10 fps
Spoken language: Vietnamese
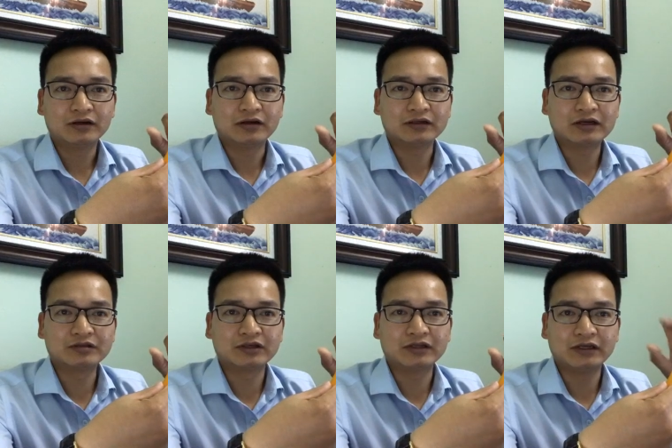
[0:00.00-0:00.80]
à, giao
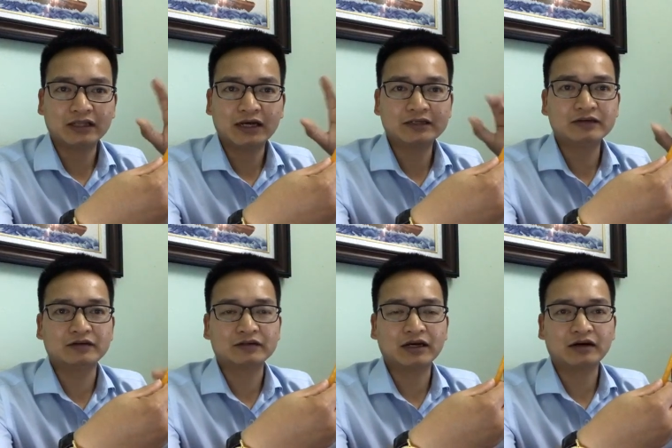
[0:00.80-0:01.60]
dịch thì ta sẽ
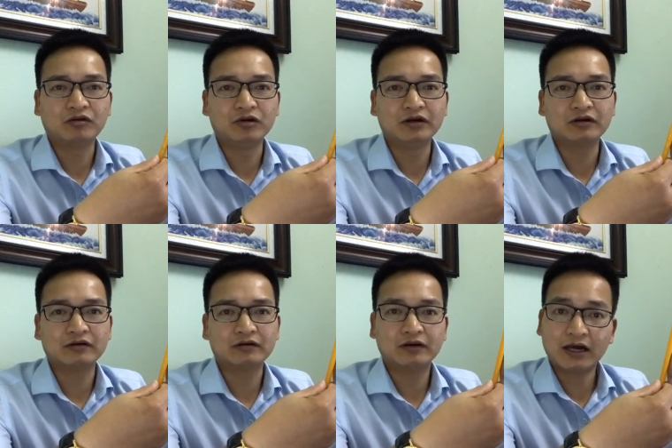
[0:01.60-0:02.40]
được ra khối
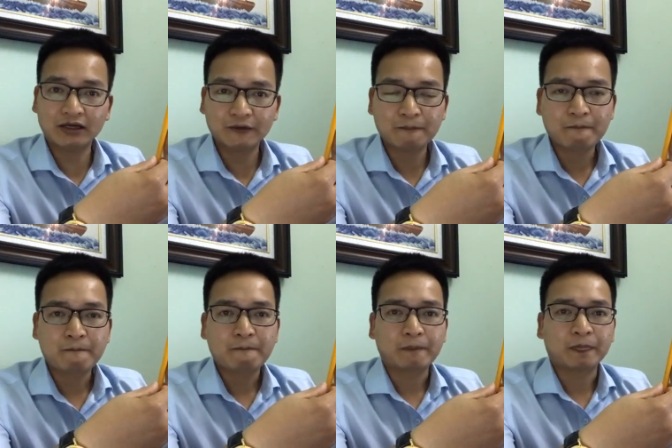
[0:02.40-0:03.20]
lượng lãi
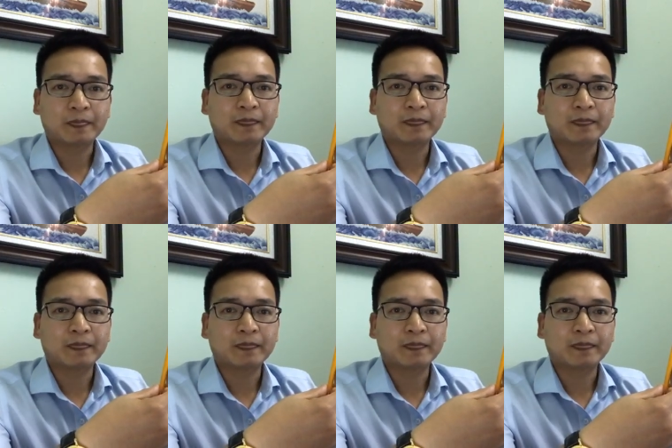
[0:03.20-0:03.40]
ừ.